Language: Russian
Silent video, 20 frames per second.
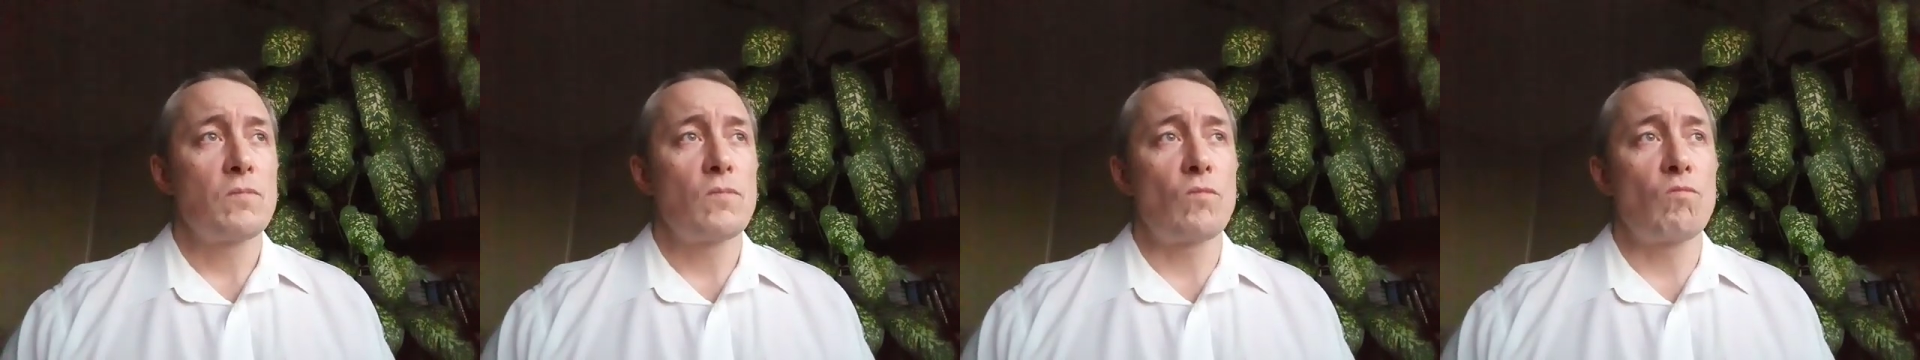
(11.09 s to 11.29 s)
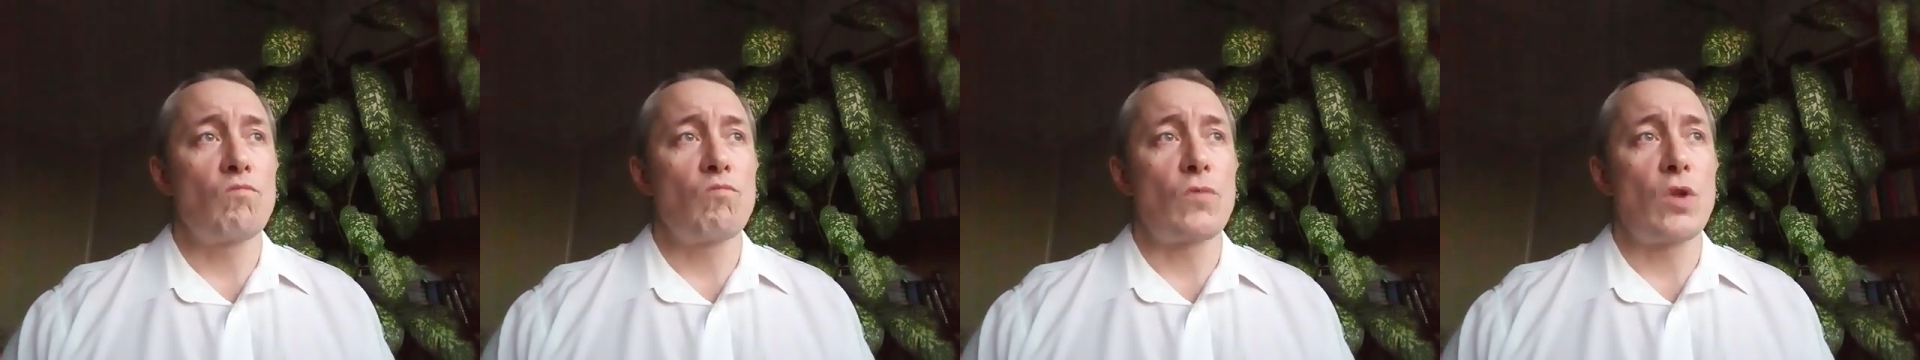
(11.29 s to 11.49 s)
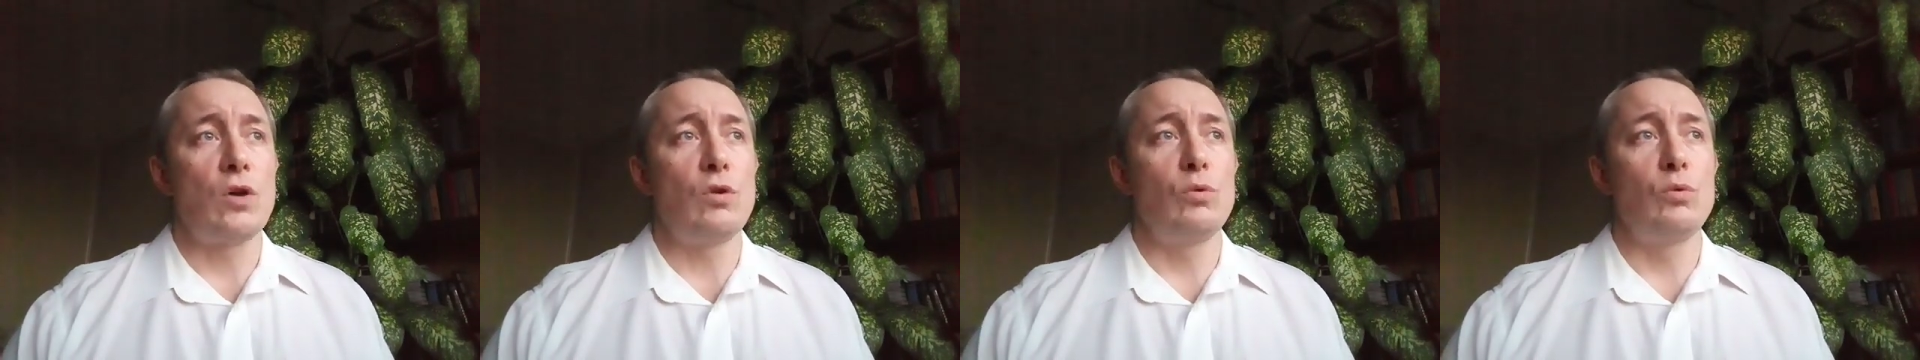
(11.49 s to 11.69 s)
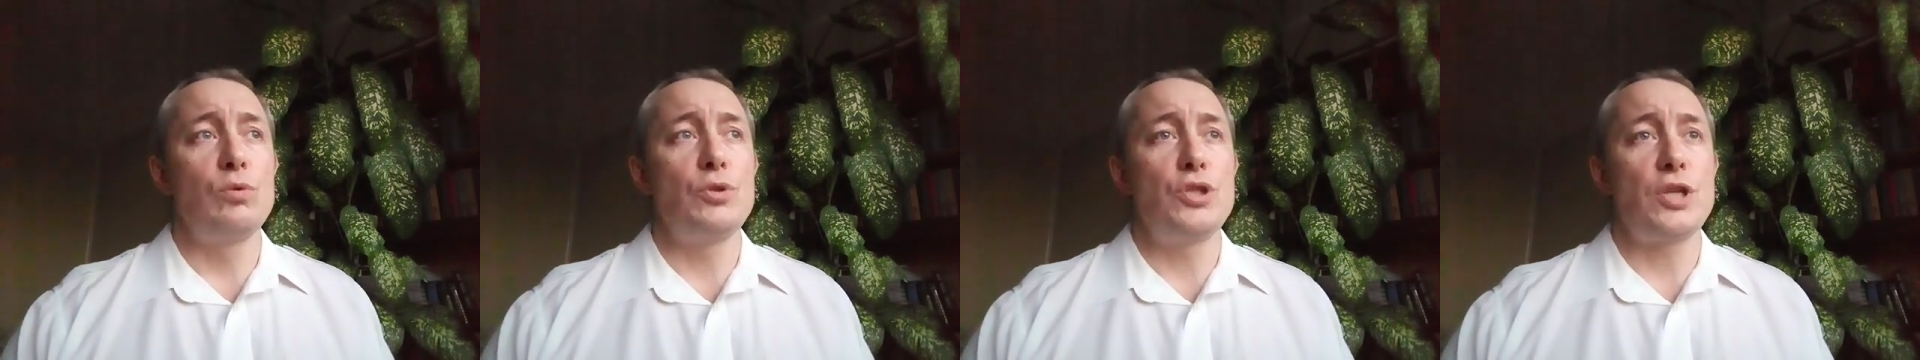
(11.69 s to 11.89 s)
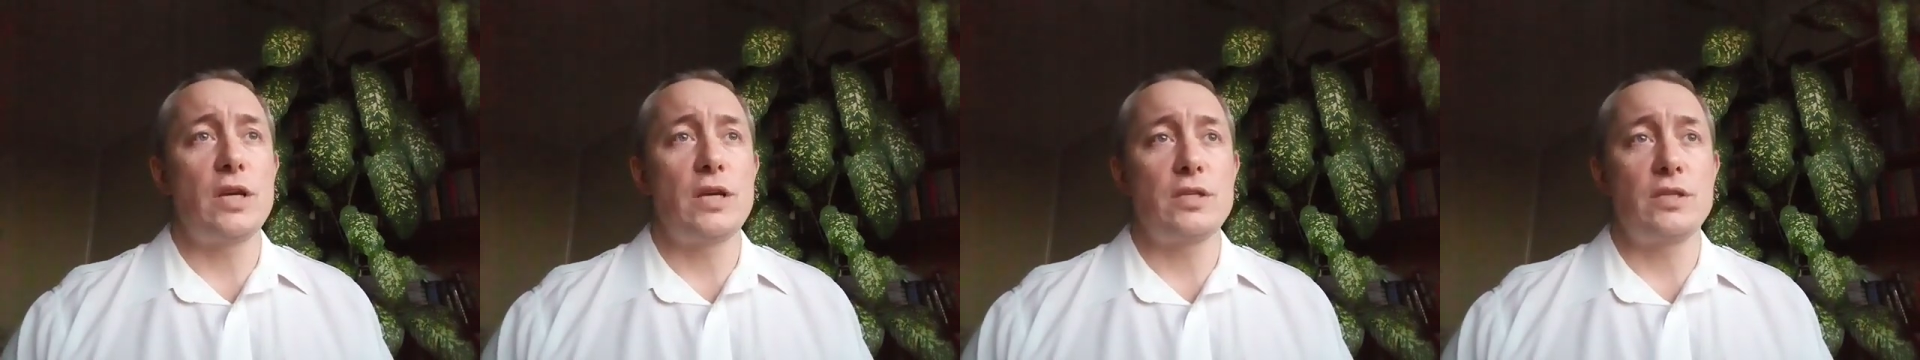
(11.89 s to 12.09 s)

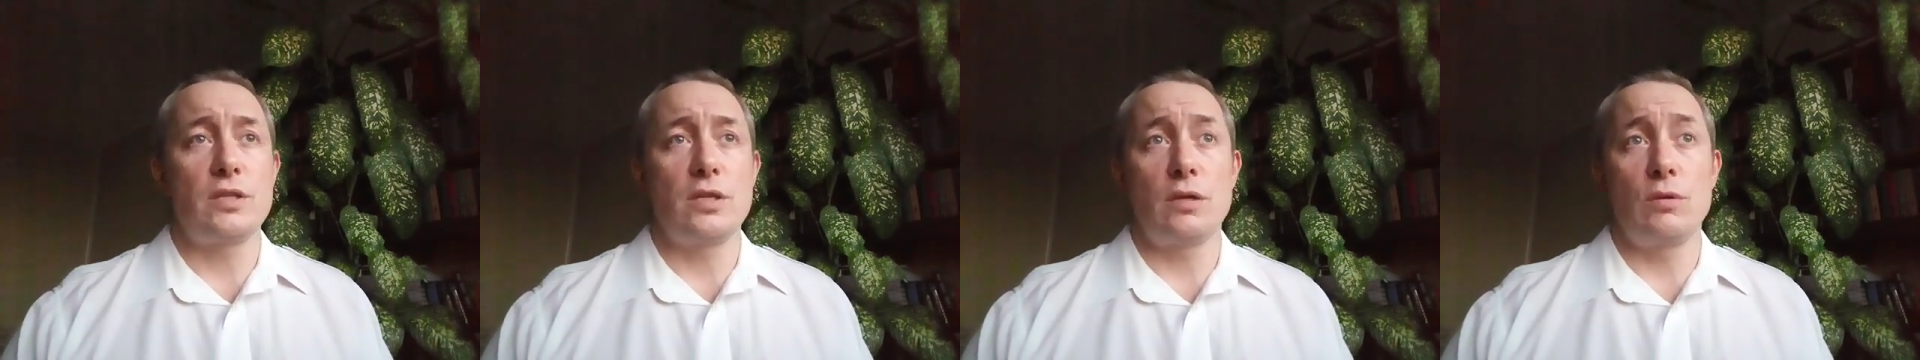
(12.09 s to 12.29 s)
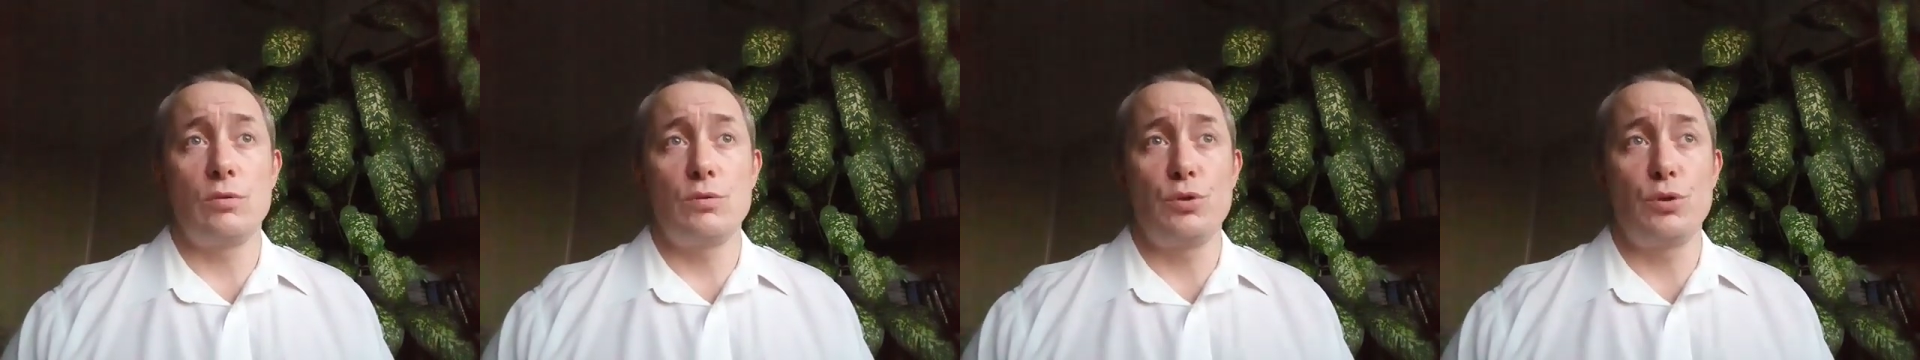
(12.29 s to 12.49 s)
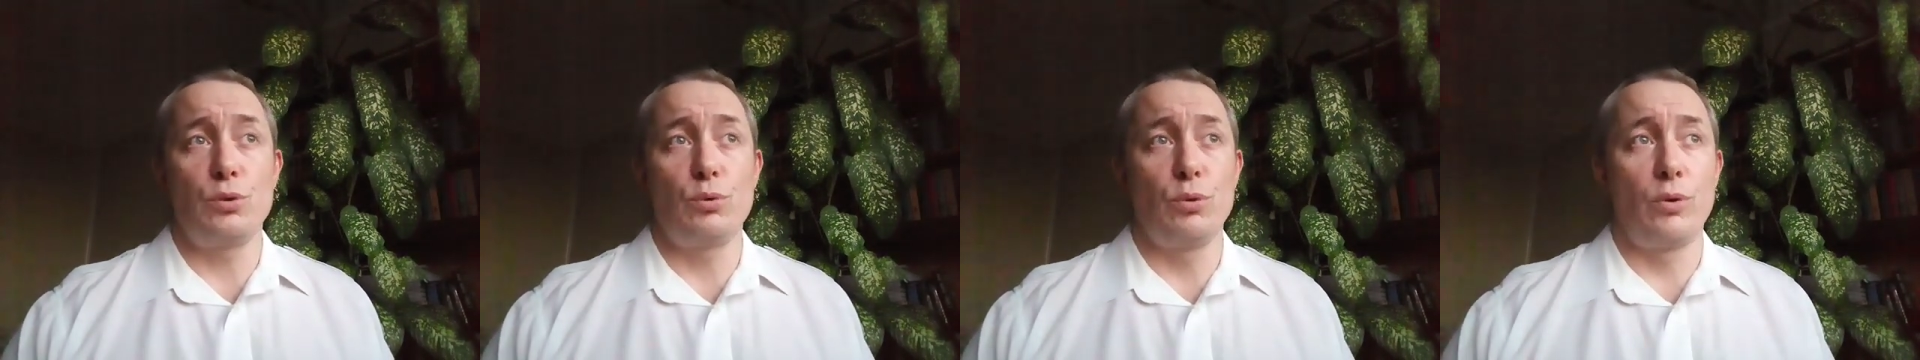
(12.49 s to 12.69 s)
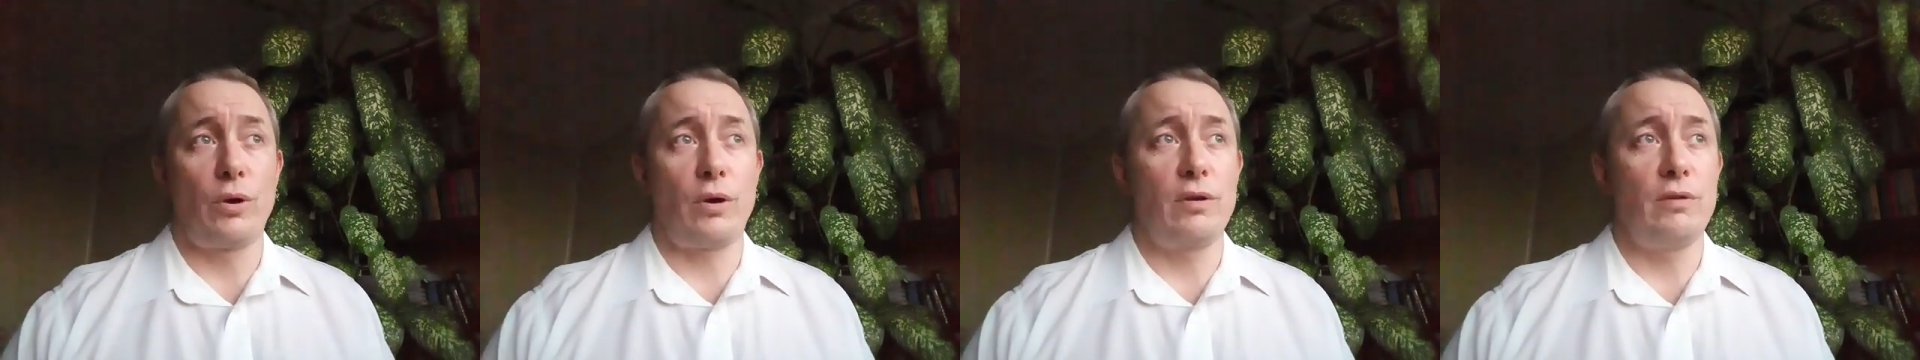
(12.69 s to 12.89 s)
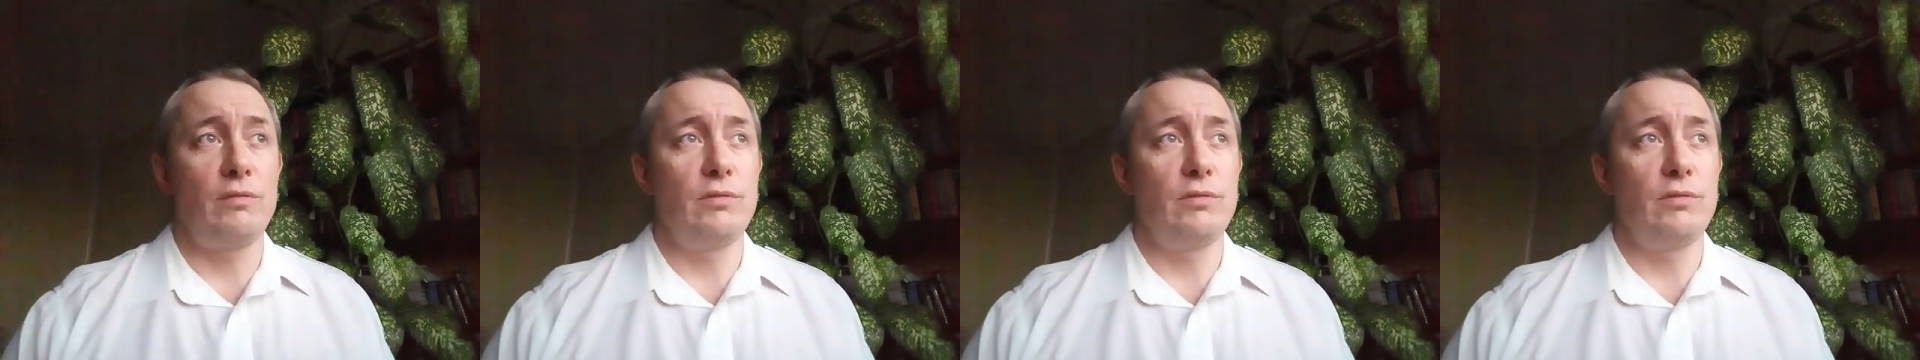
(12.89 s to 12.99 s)
участие аудитории